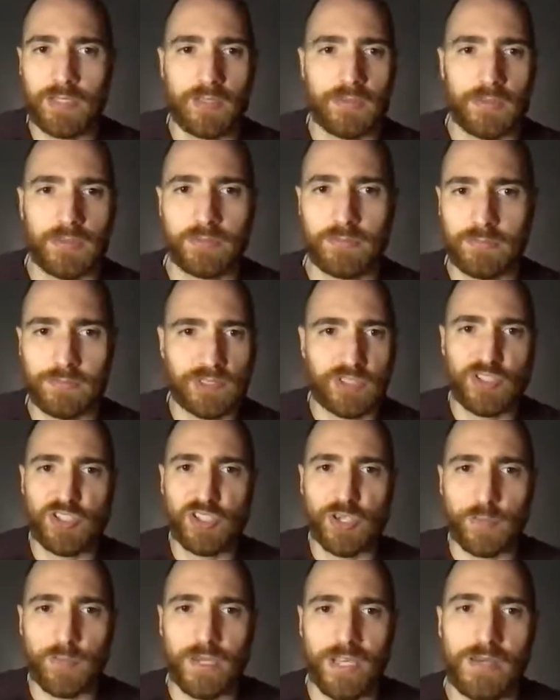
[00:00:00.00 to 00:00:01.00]
con
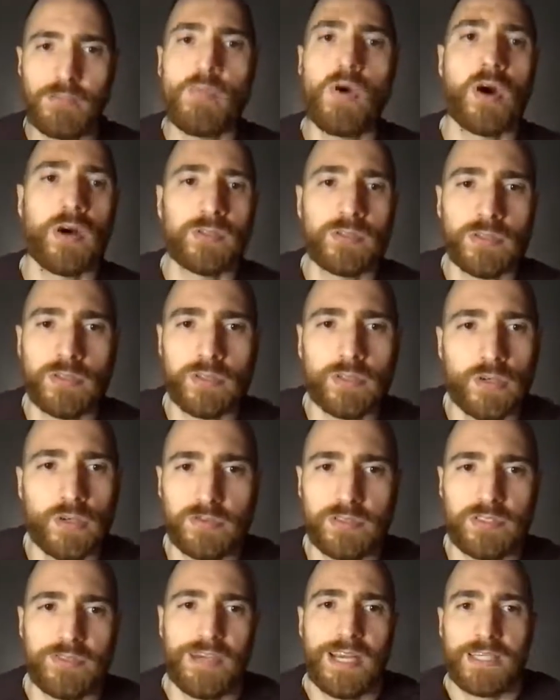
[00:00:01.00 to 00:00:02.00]
giro per il mondo,
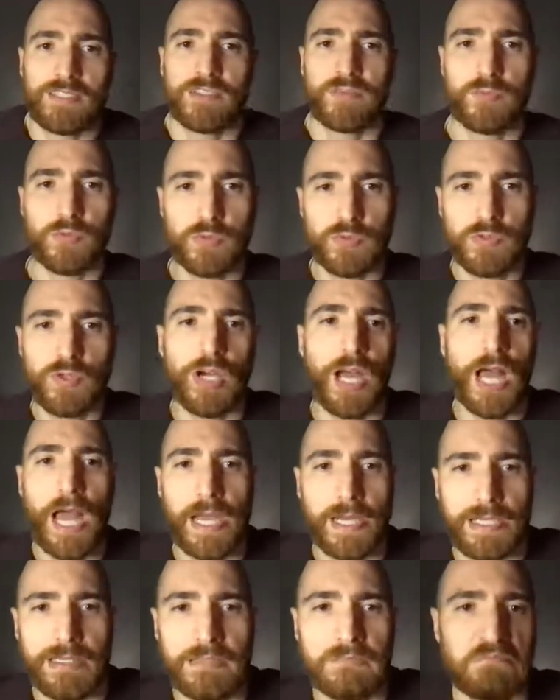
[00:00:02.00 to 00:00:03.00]
con diversi fusi
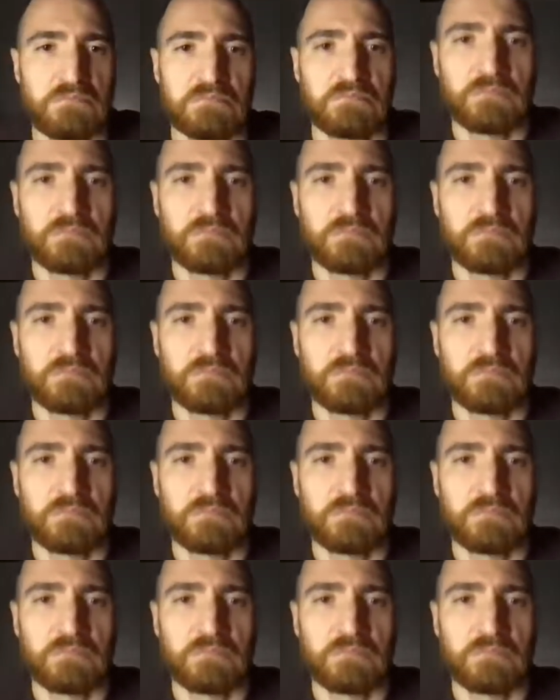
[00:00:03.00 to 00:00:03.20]
orari.